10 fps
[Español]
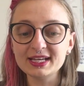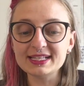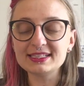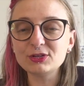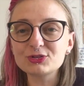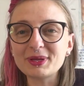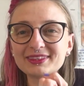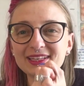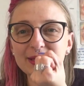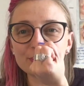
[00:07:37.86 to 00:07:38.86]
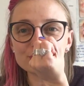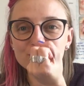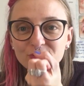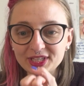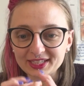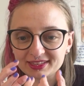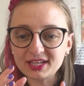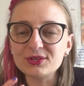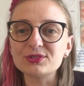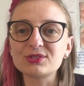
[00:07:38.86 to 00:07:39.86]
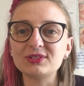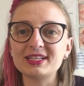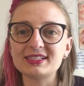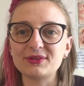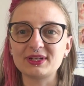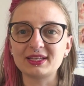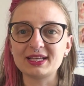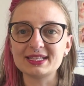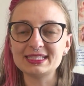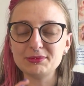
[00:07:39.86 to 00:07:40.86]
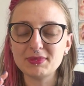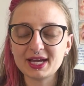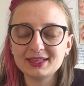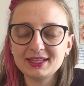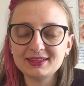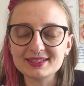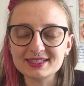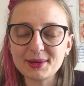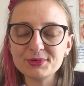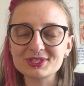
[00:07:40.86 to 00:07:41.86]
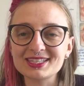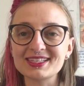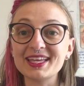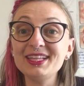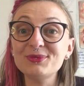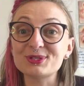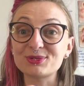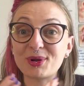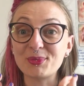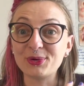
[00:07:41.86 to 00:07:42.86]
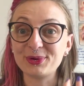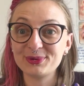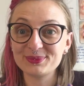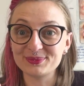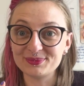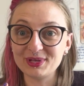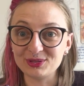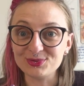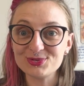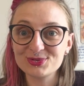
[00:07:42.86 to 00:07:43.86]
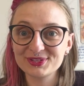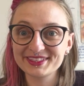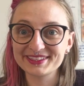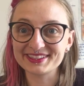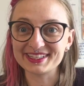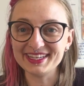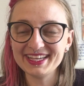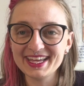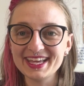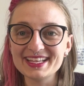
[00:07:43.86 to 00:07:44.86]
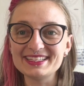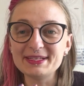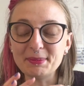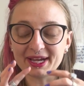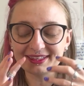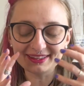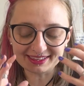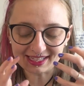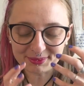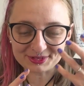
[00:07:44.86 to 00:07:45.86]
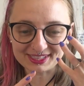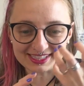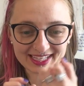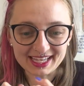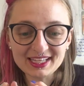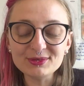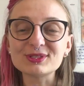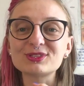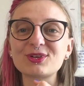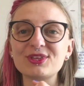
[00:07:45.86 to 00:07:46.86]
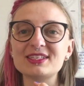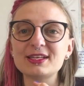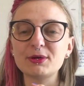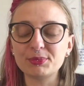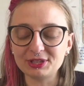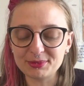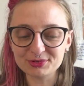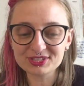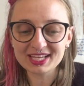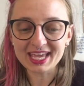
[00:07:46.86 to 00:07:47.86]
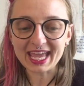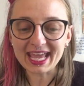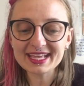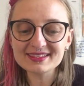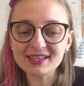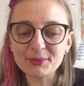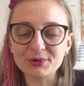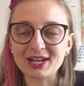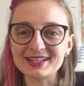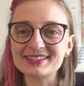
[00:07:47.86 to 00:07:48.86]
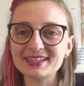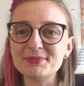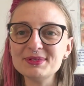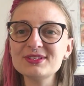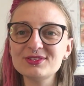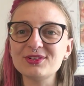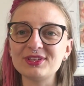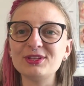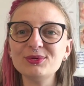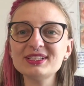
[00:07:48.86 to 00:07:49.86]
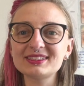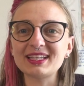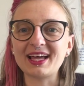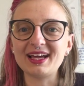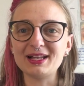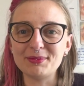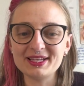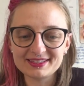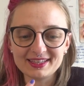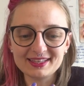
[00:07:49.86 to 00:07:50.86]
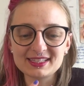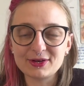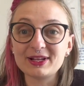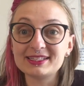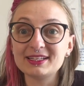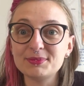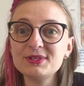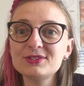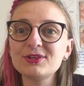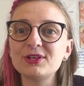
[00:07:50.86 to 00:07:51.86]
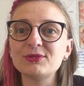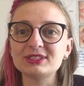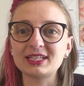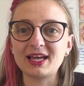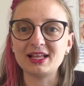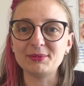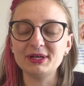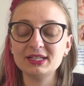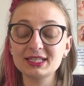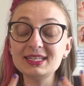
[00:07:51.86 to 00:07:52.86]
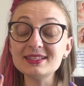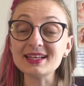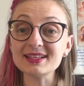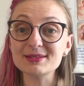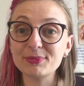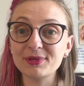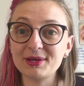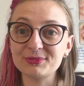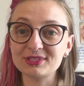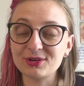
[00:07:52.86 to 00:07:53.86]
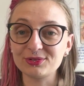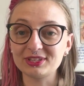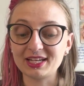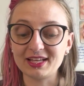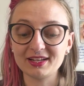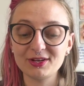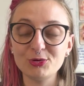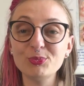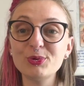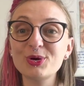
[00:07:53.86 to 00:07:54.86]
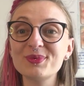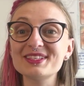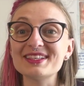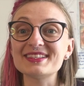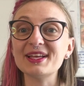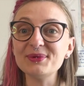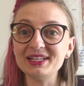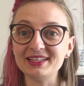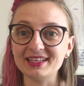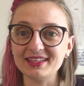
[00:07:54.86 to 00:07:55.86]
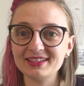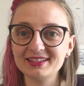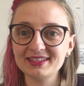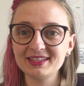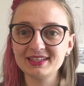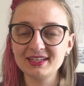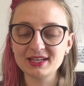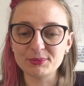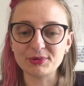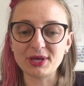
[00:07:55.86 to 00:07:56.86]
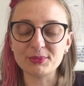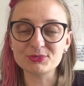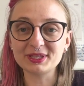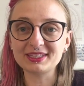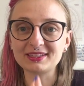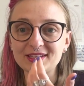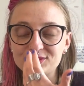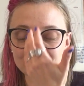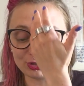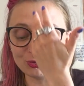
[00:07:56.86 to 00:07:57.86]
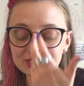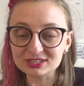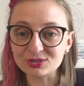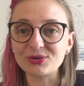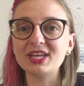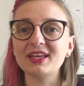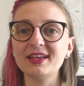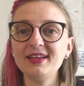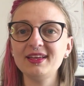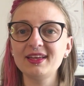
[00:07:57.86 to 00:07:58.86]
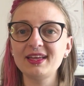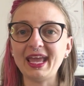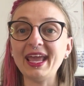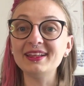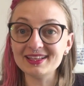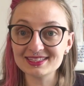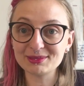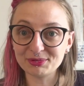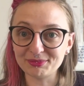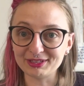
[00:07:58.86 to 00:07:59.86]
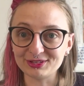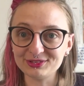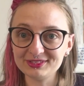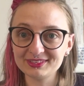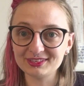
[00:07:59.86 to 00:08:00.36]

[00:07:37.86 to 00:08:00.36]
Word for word: si nos mantenemos conectados con esa verdad, si magnetizamos desde ahí nuestro amor, Venus, ¿sí? Si magnetizamos desde ahí nuestro deseo, ponemos ese amor al servicio de nuestra alma, ese deseo al servicio de nuestra alma, quizás podamos encontrar un poco más de estabilidad podamos mantenernos en nuestro eje en este momento